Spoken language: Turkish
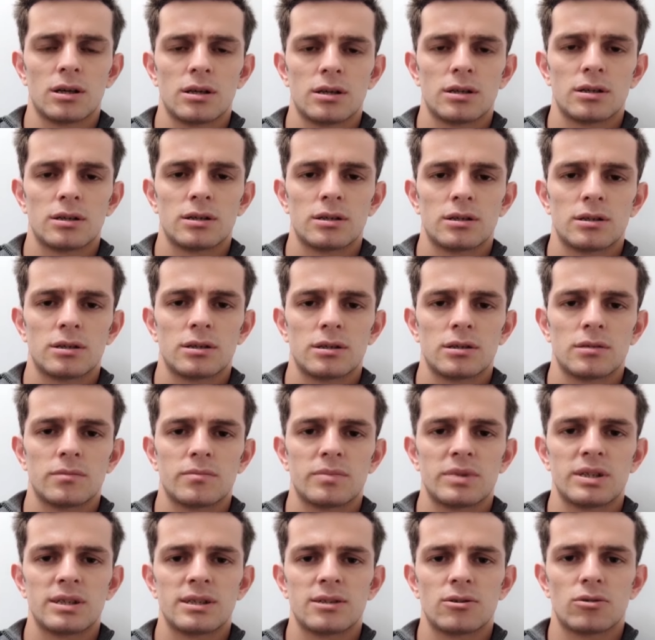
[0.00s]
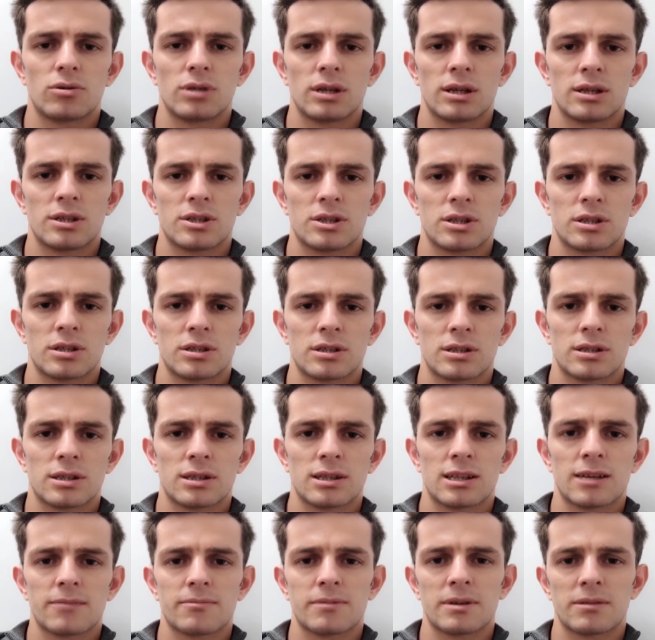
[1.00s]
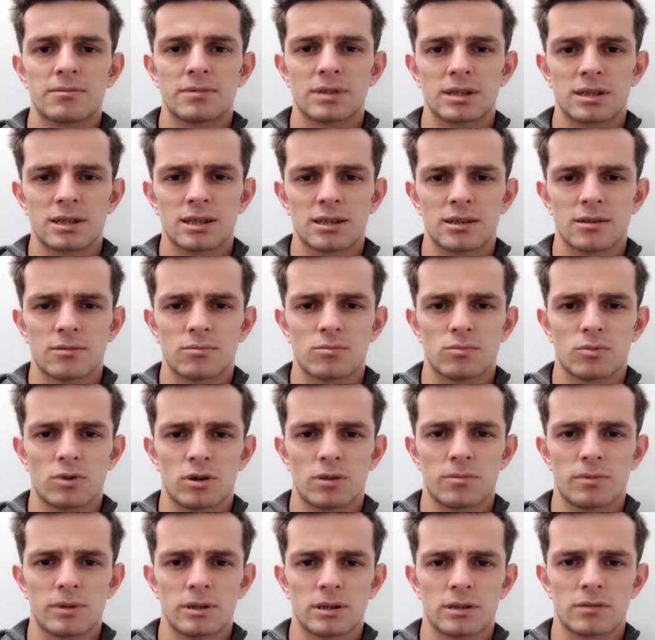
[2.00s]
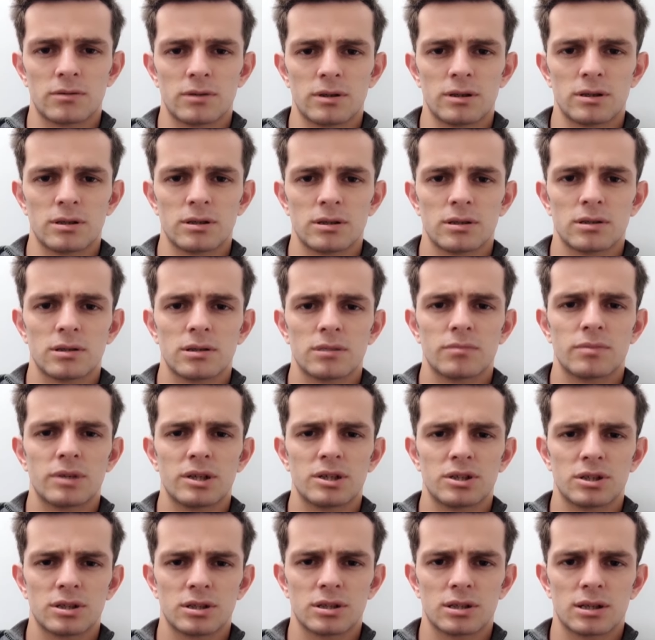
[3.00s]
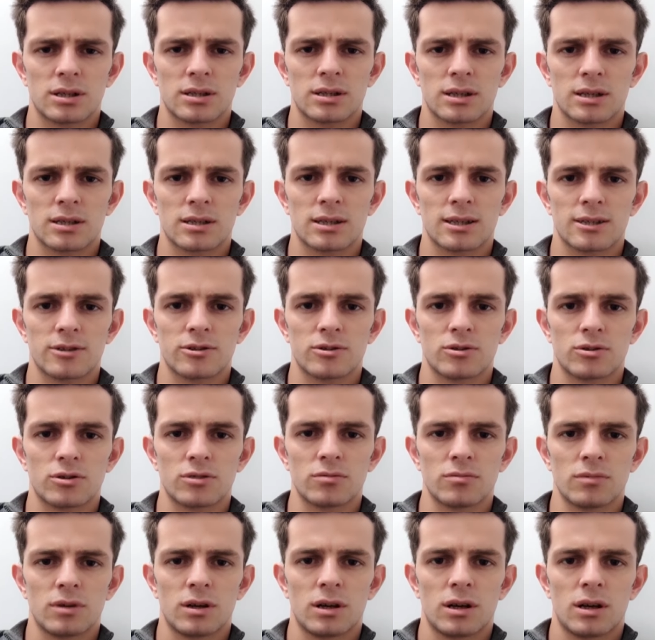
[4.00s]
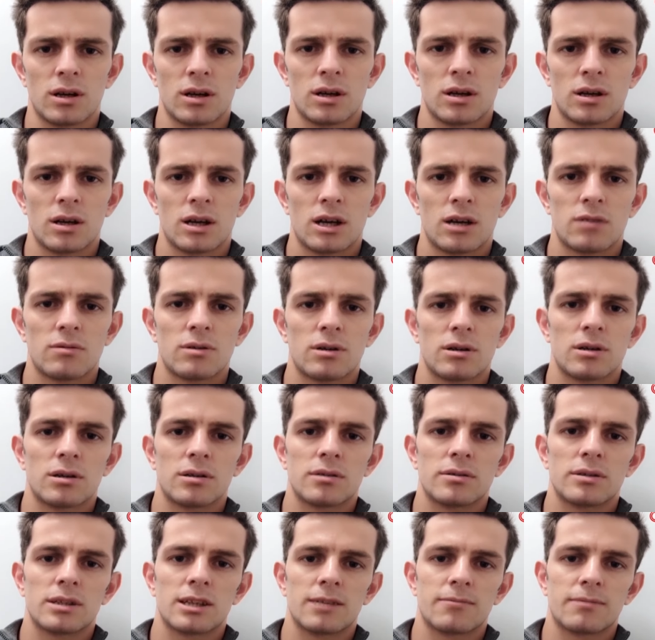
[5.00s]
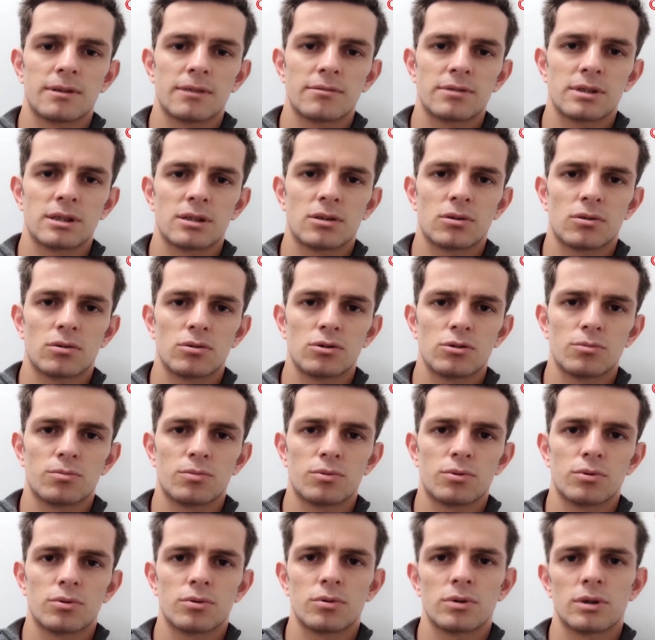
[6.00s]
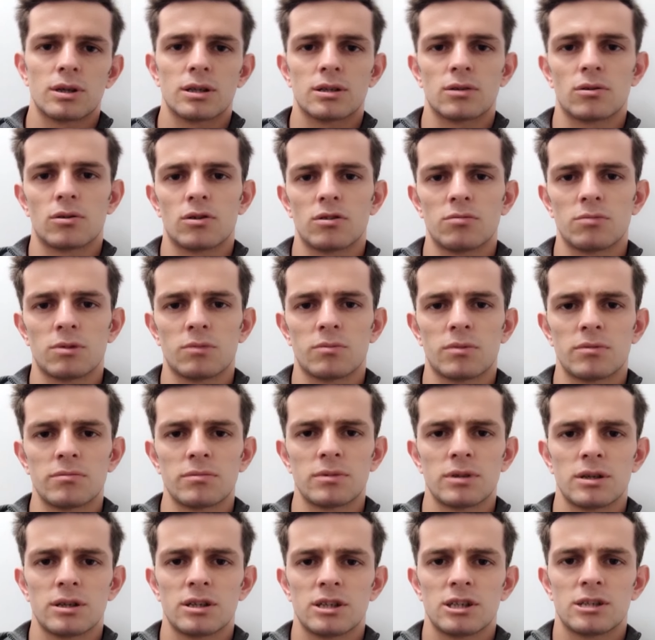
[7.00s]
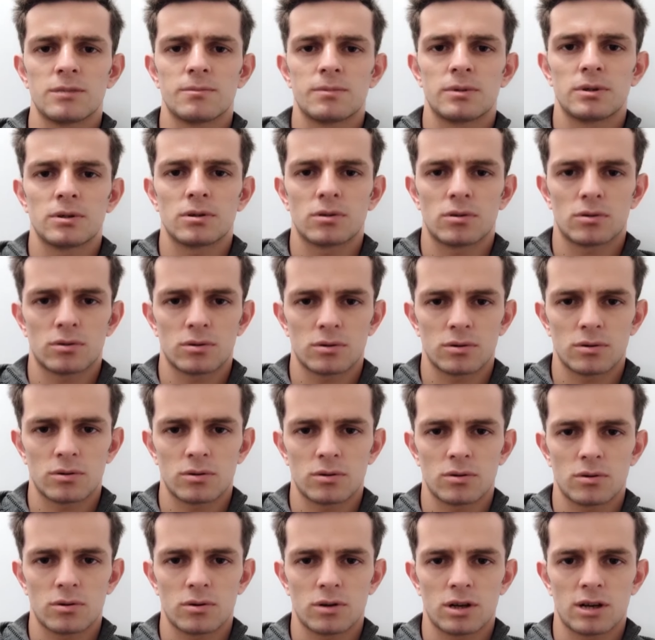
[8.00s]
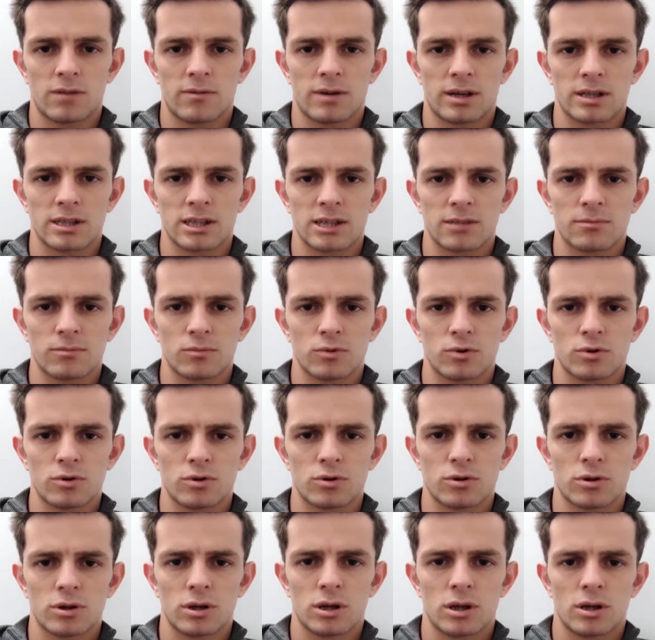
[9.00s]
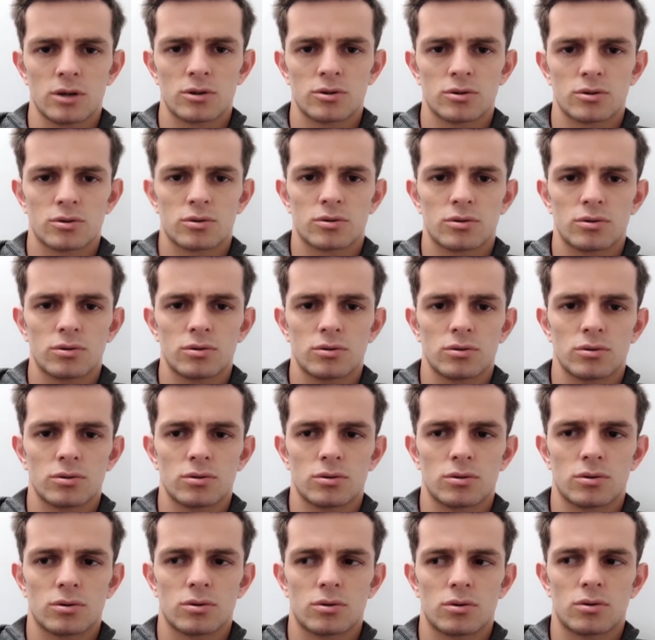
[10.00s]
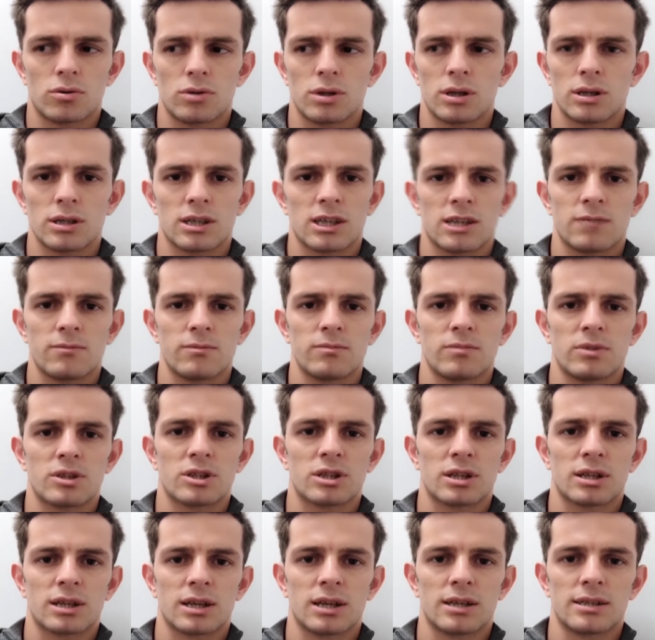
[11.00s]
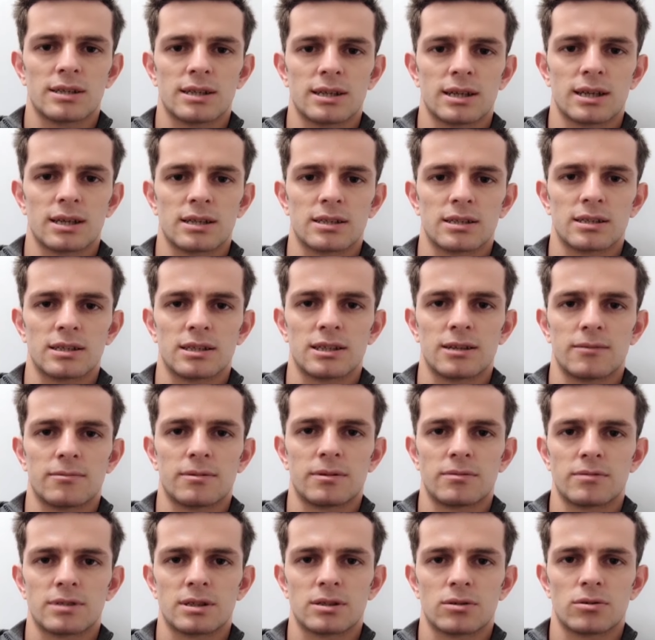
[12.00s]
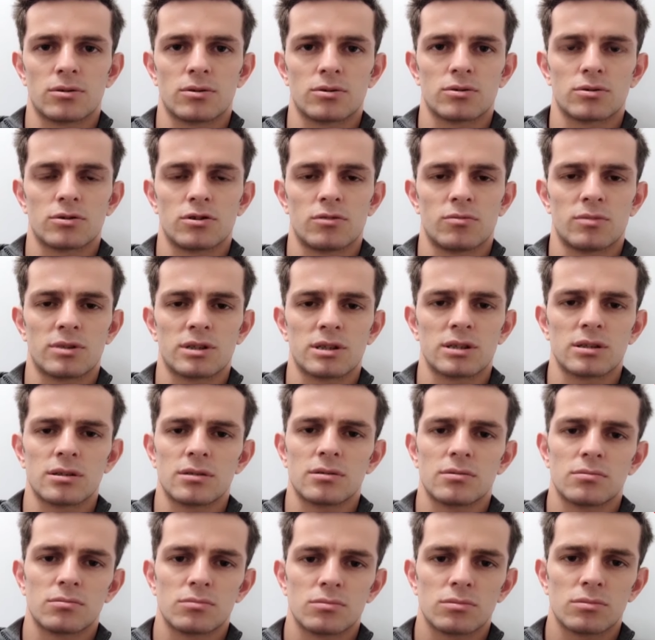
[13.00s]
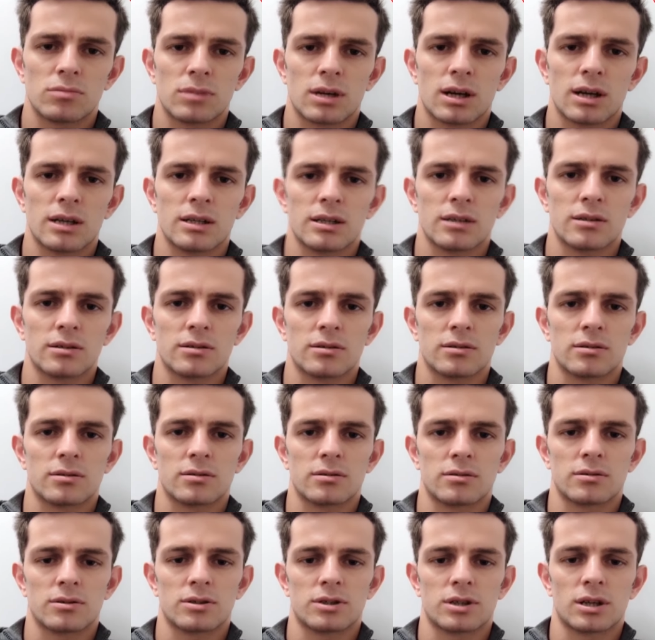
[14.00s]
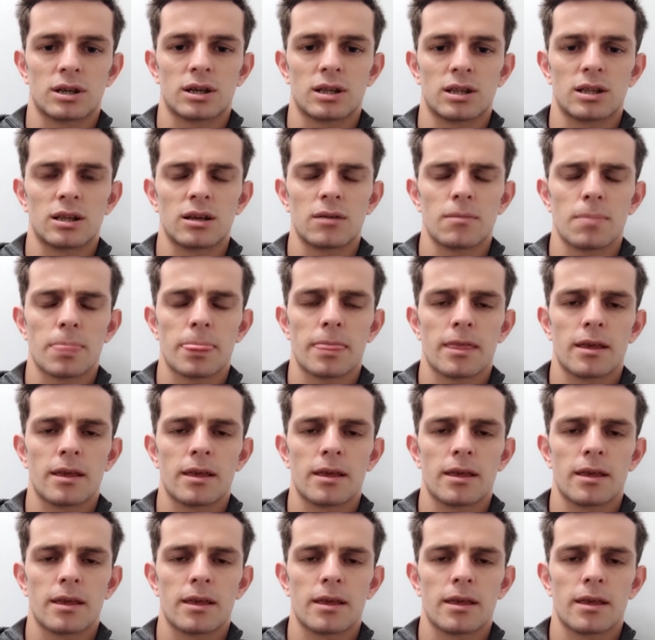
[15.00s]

E, bir de olayın içerisinde depremzede muhabbeti var. 5 e, yıldır Hatay'da yaşıyorum ama depremzede olup ya da olmamam hiçbir önem arz etmiyor. Çünkü olay kimin başına gelse gelsin depremzede olsun olmasın aynı şekilde.